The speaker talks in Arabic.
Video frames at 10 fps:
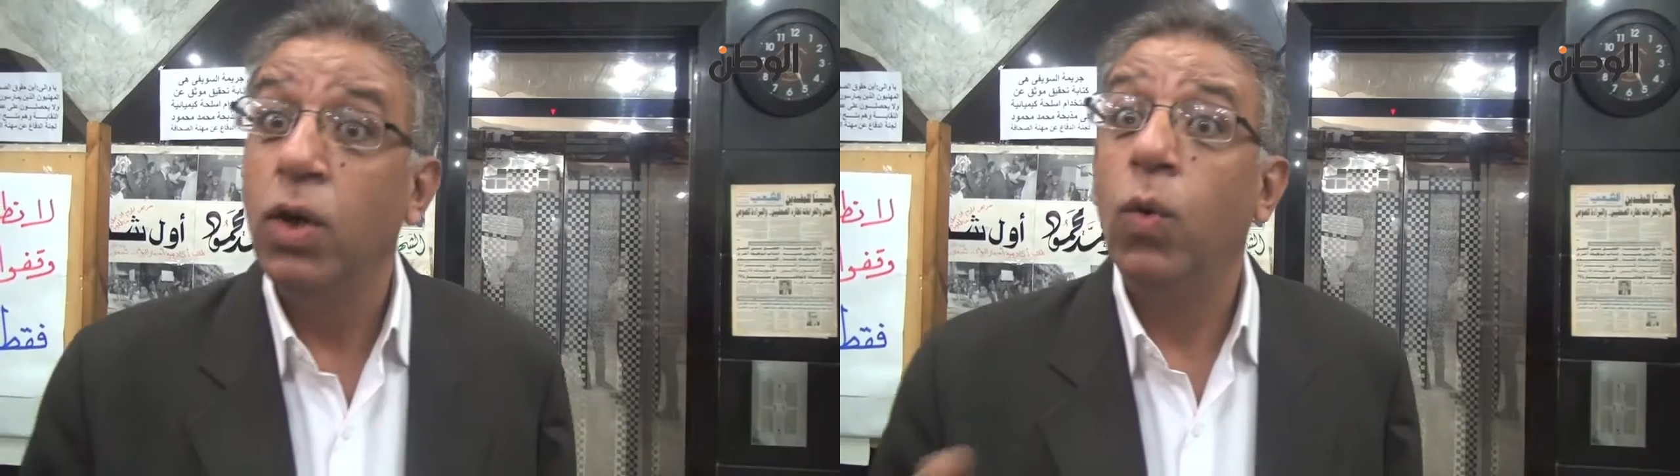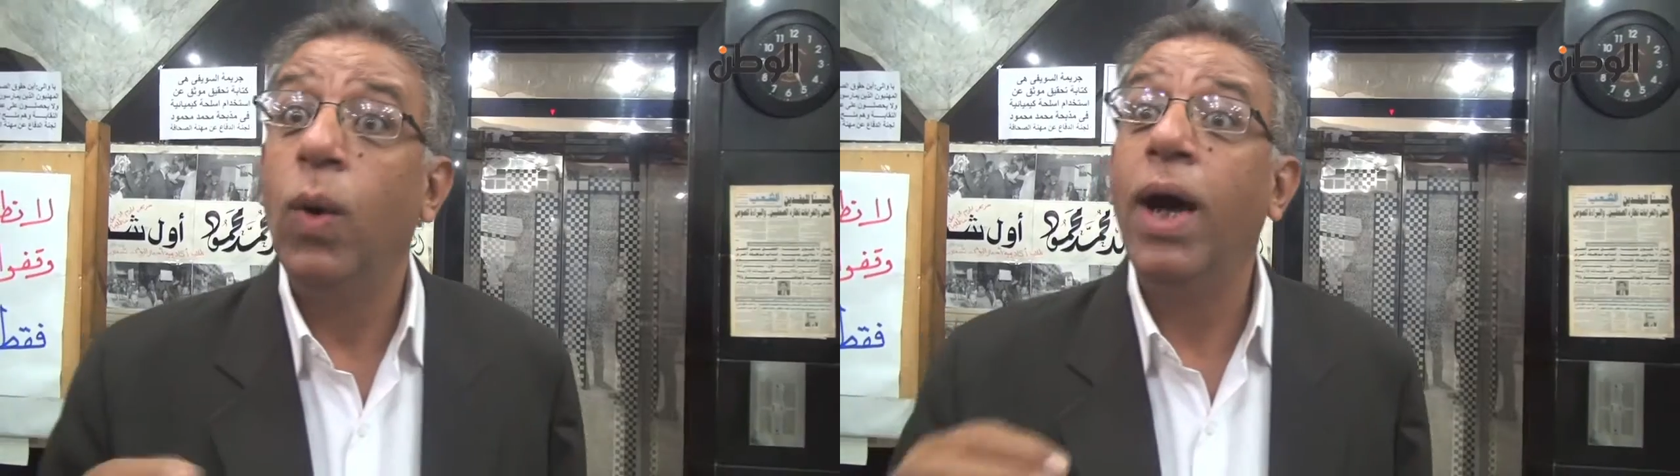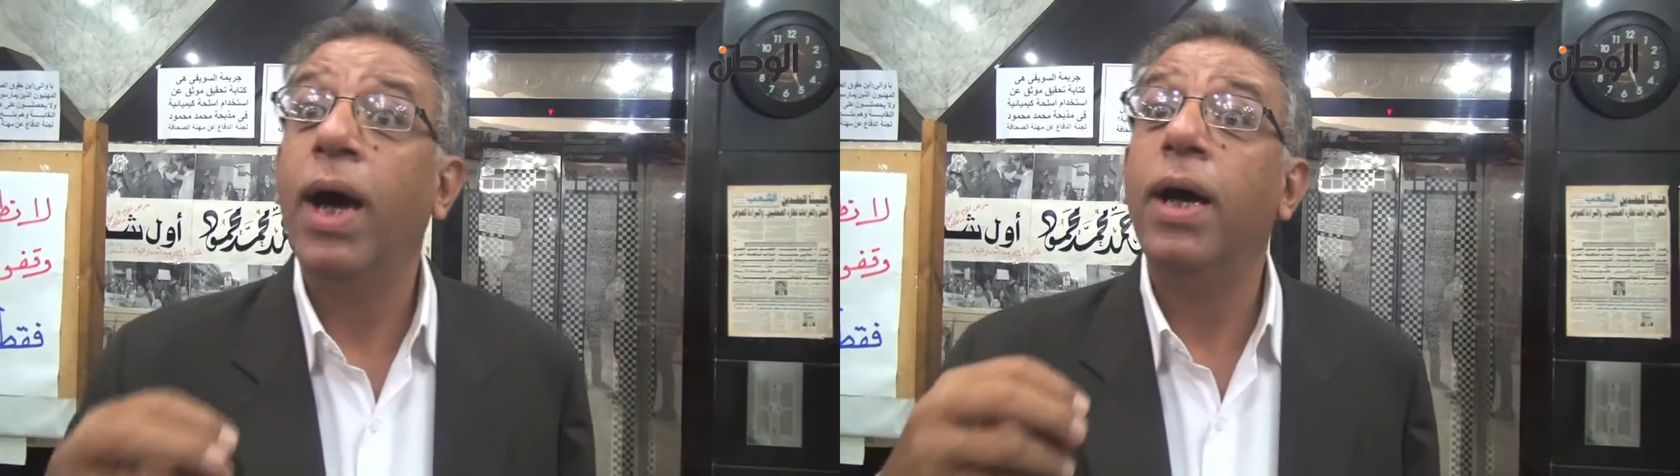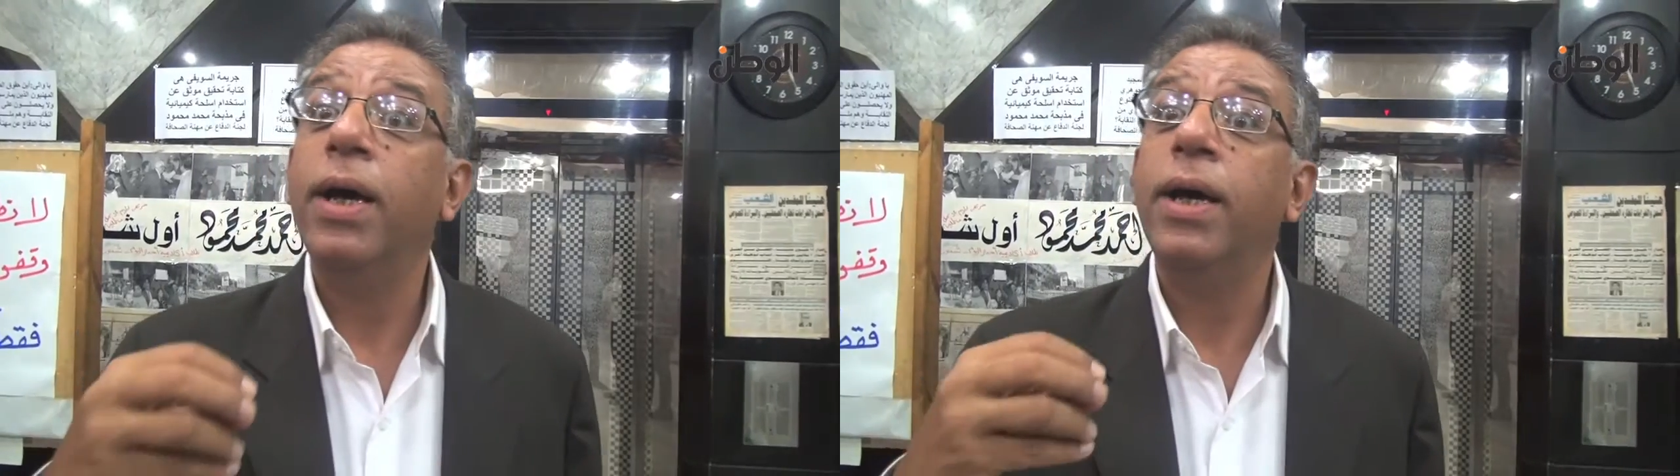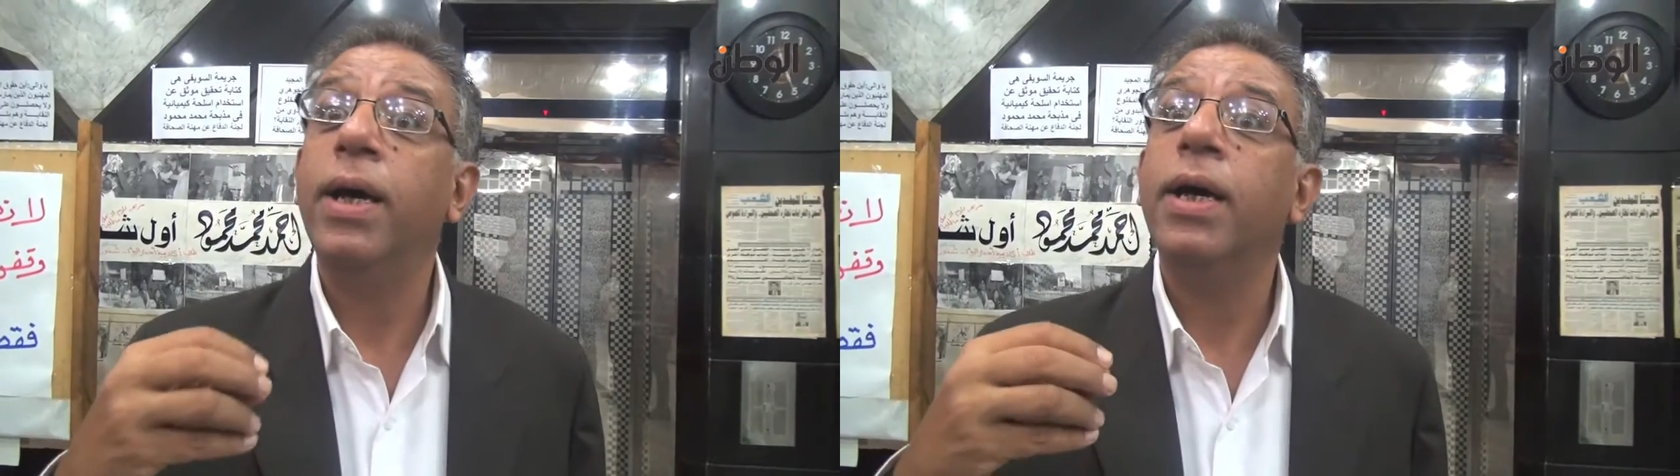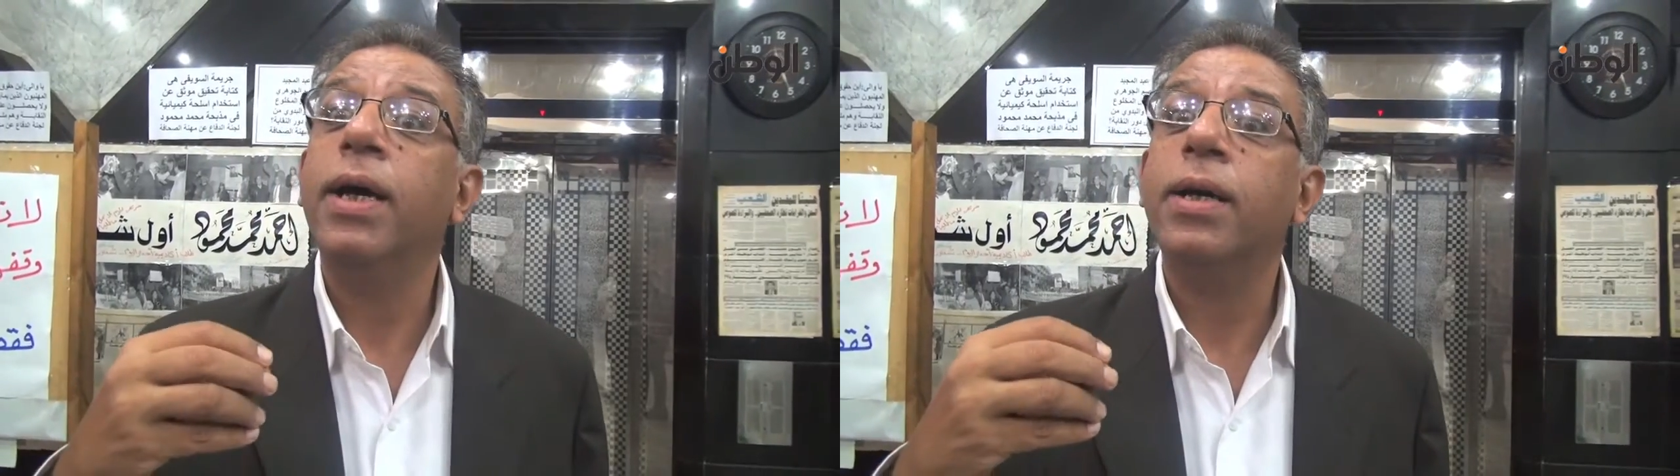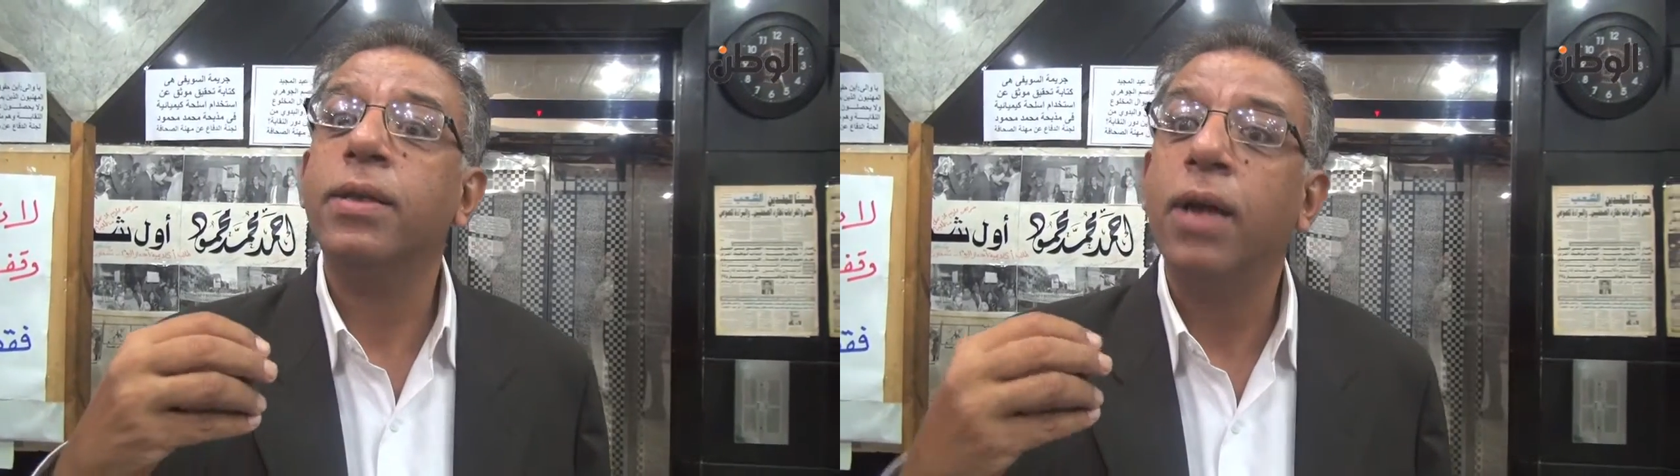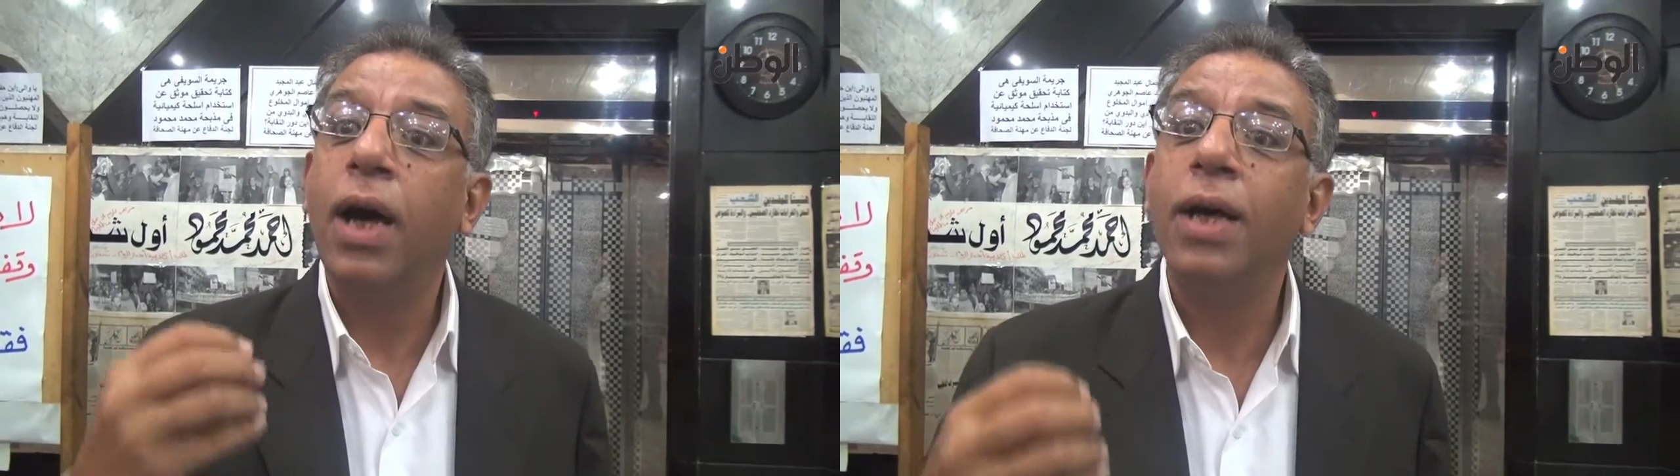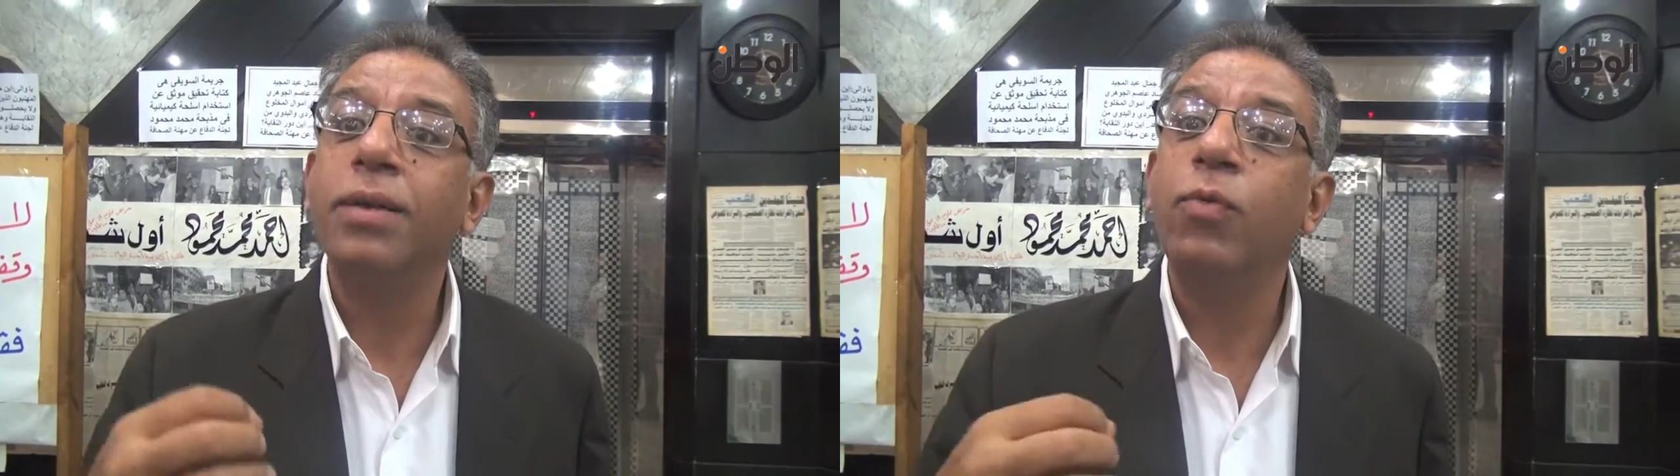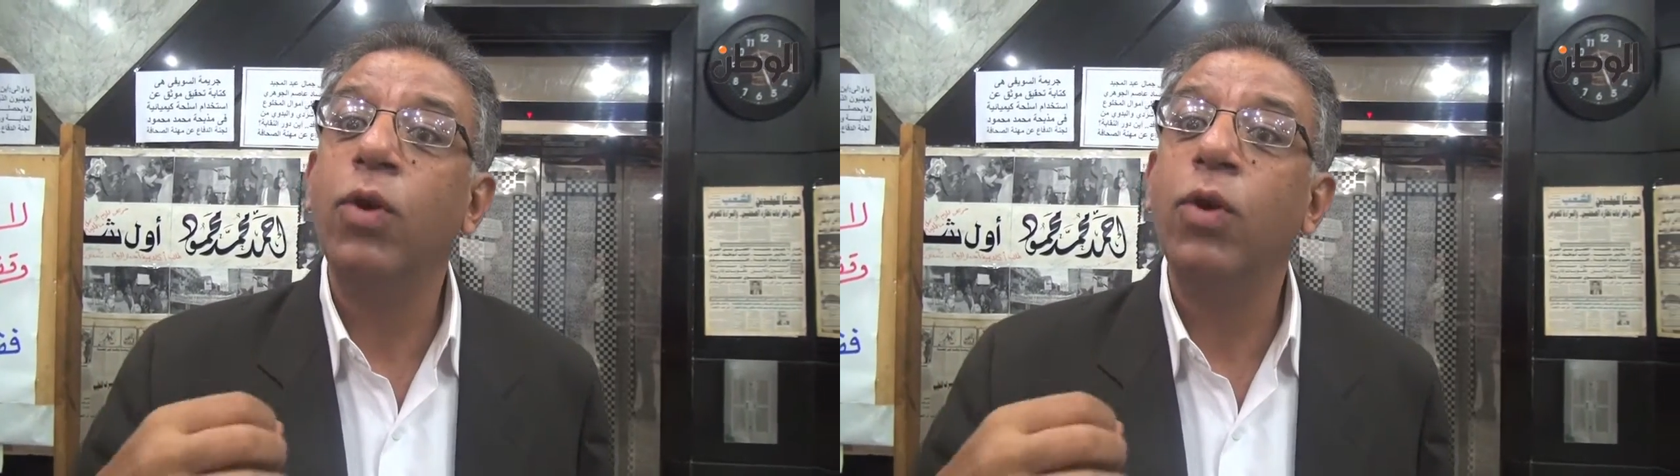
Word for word: واقتراحات